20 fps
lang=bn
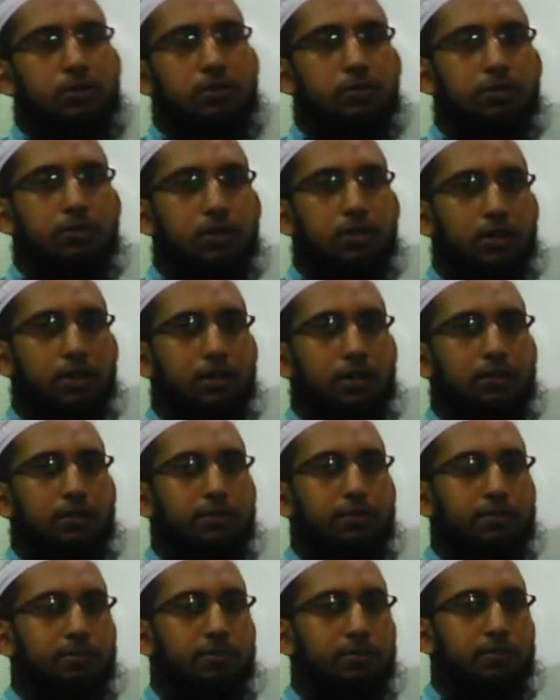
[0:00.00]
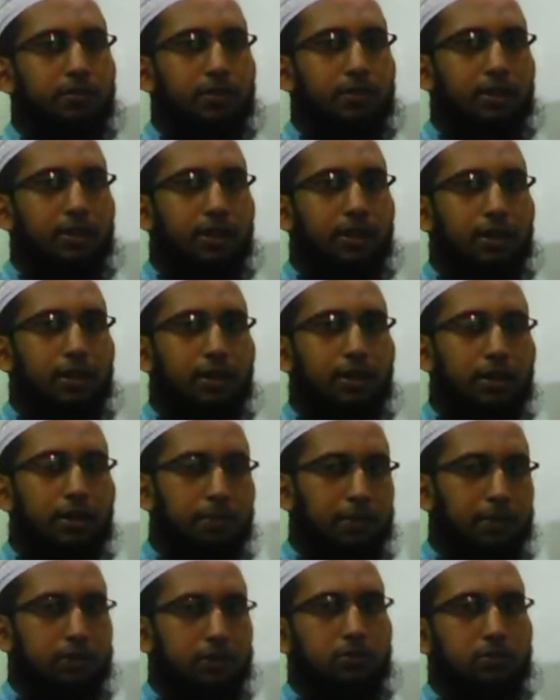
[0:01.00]
মধ্যে কি কি
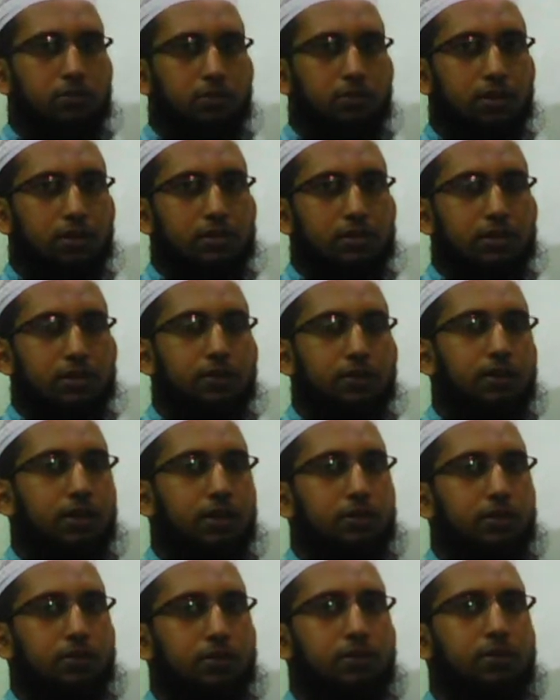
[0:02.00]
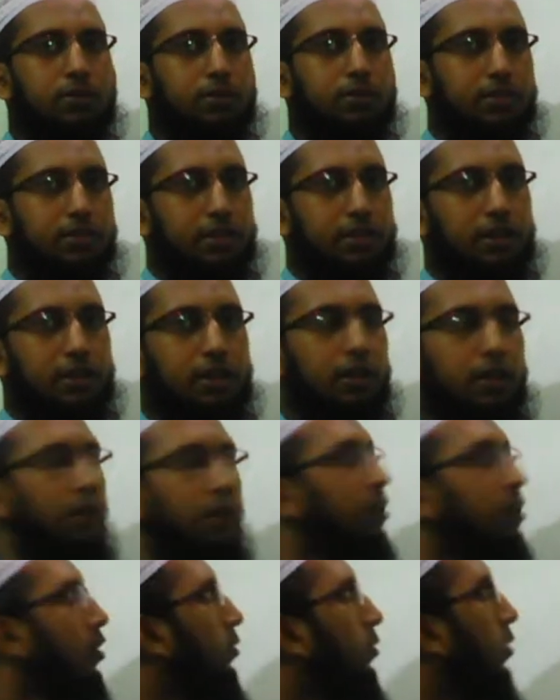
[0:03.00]
পার্থক্য আছে এগুলো একটু জেনে নেই
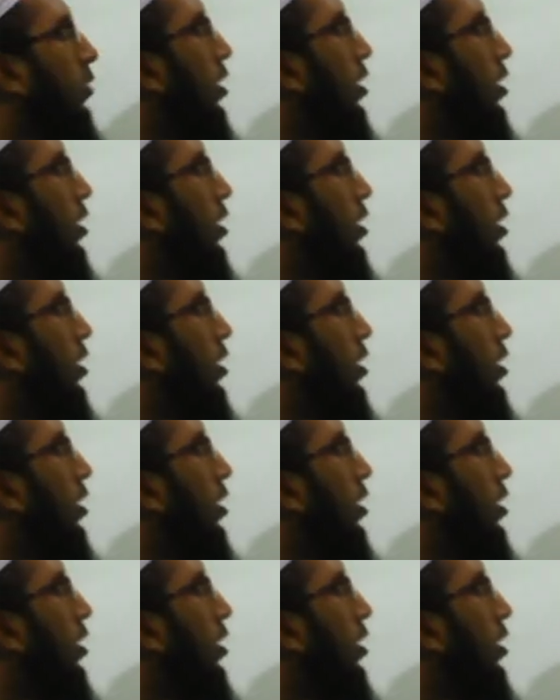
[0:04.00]
ওয়ার্ড